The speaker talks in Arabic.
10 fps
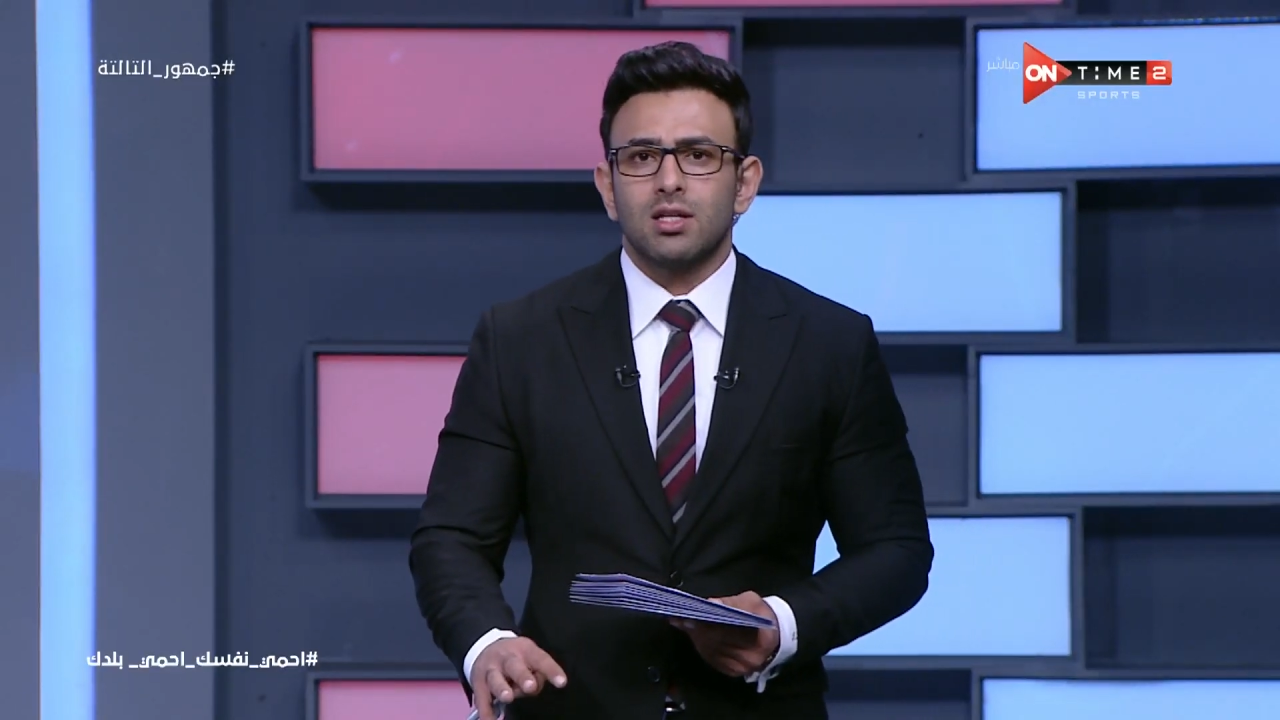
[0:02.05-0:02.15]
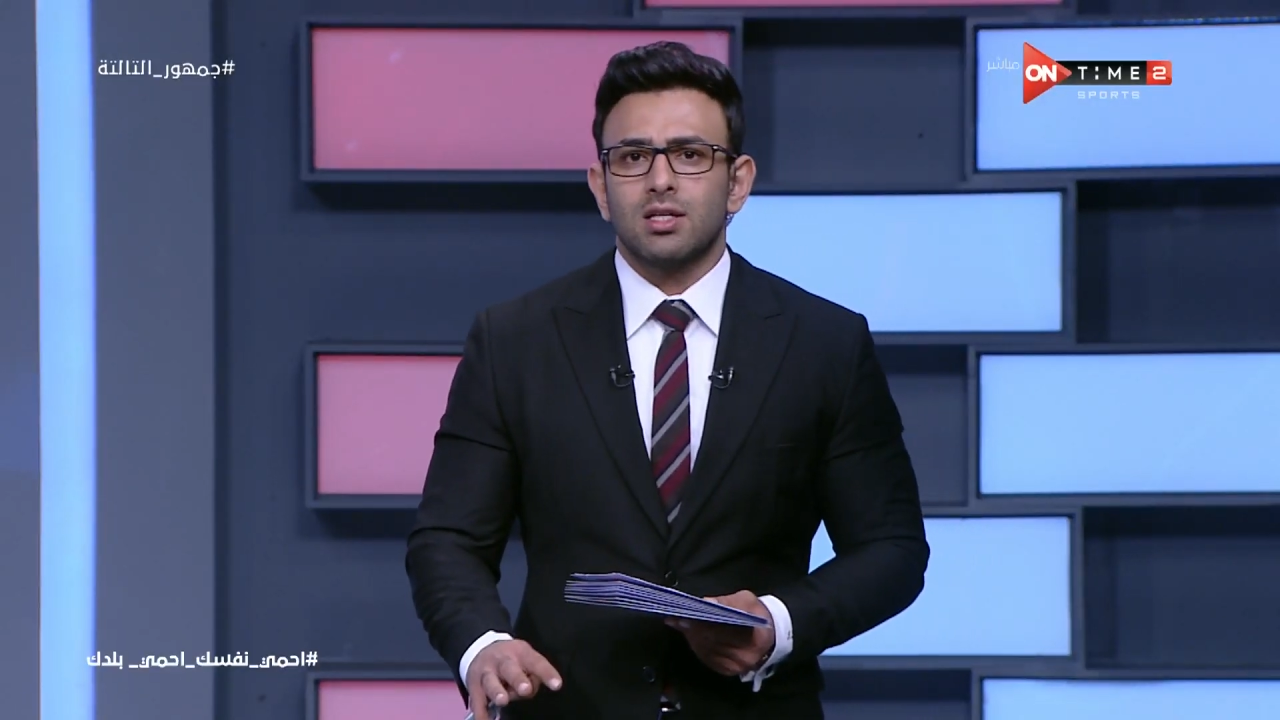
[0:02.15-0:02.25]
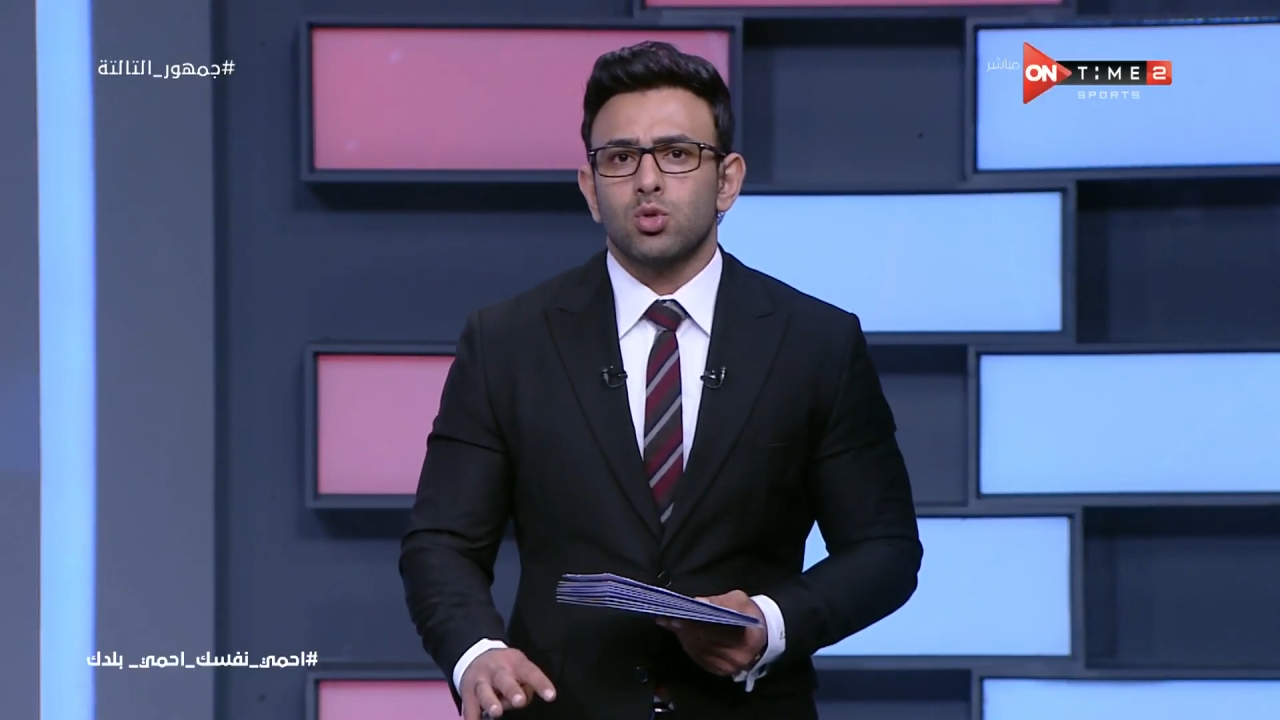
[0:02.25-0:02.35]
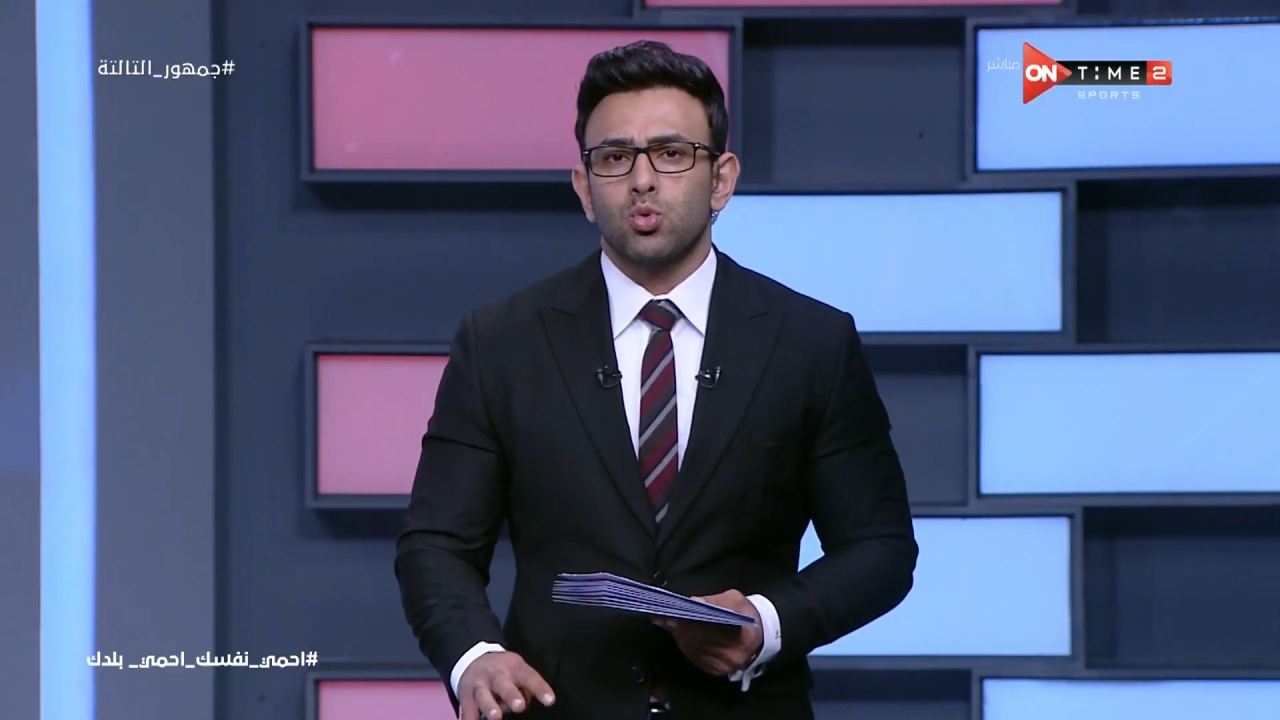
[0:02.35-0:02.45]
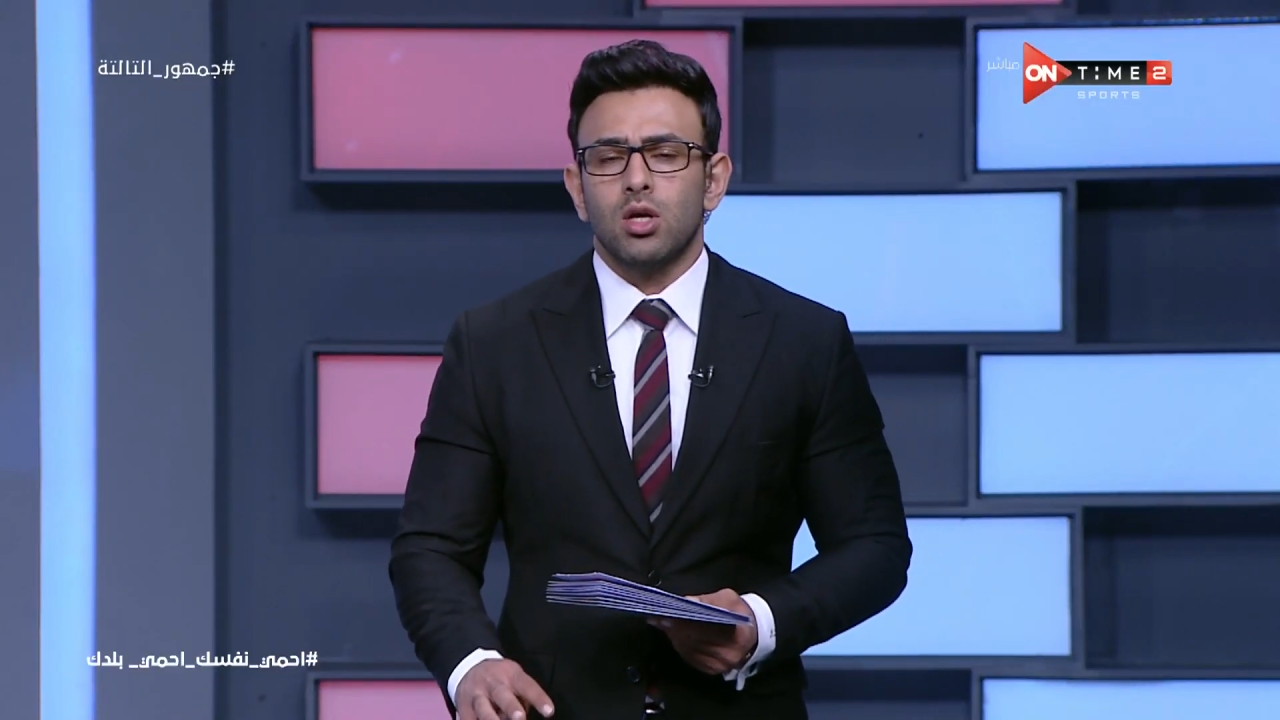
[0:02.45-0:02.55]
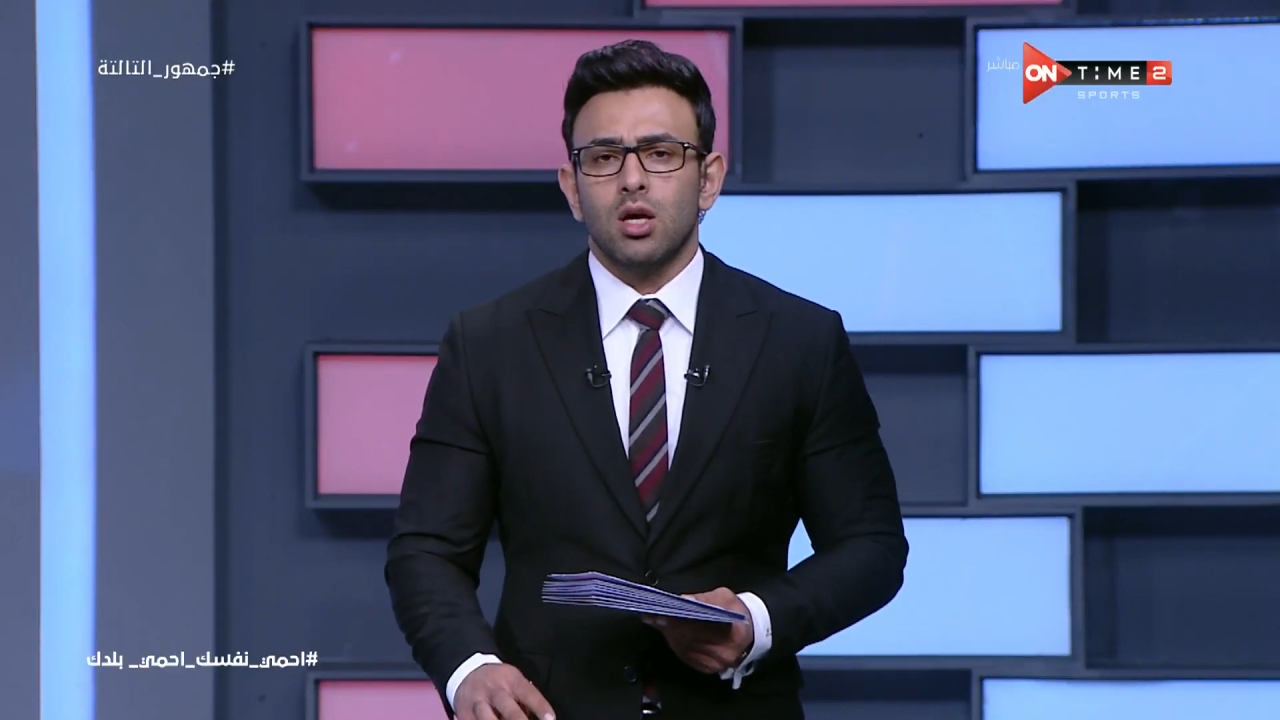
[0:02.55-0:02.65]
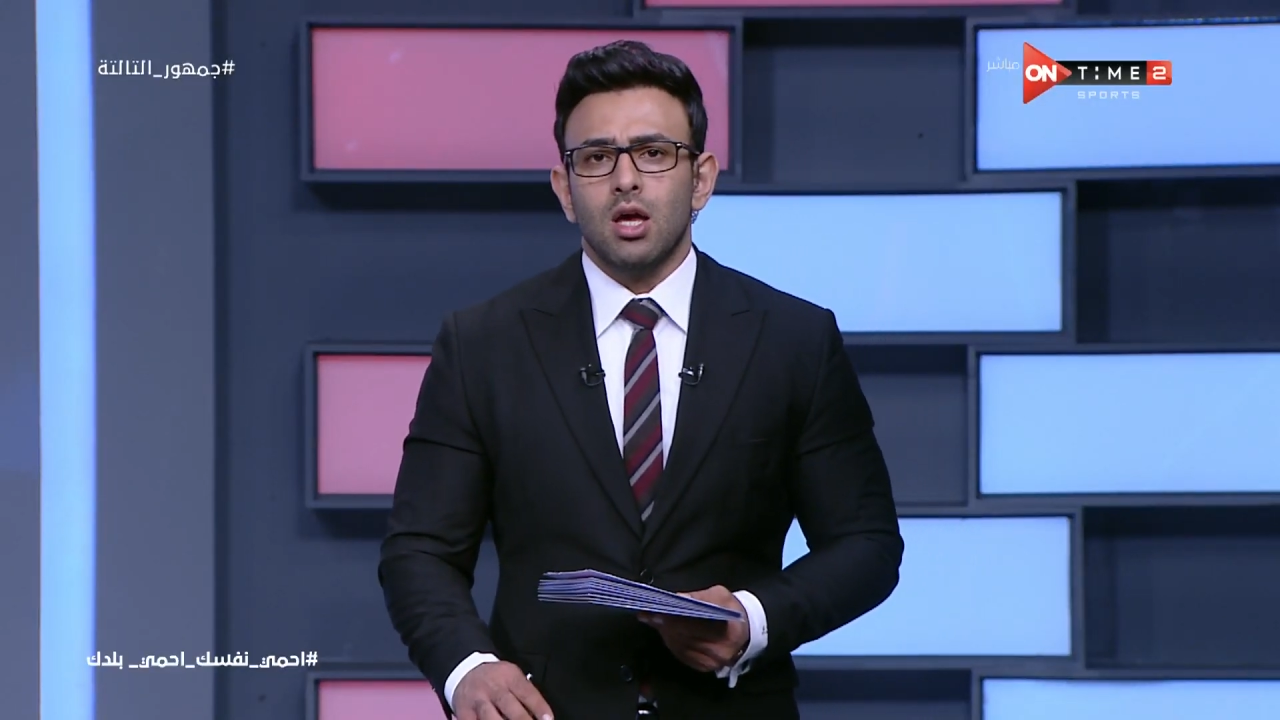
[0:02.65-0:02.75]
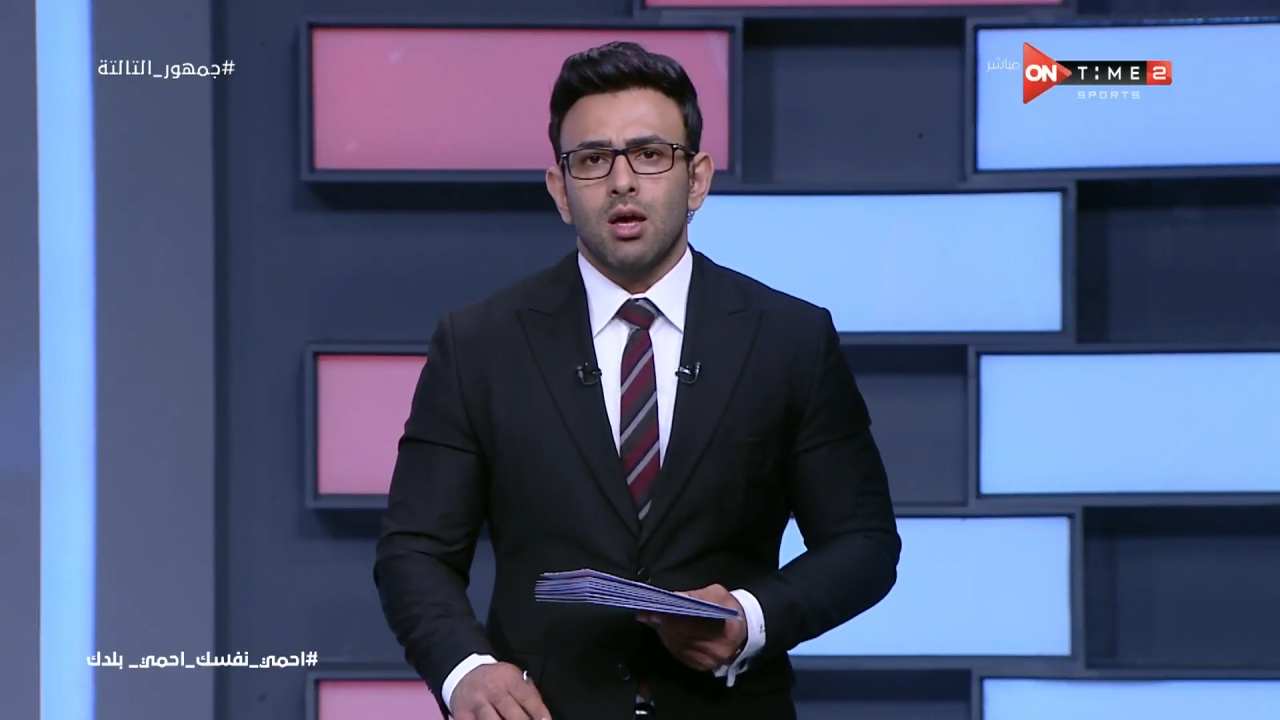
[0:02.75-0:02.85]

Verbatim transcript: التسويق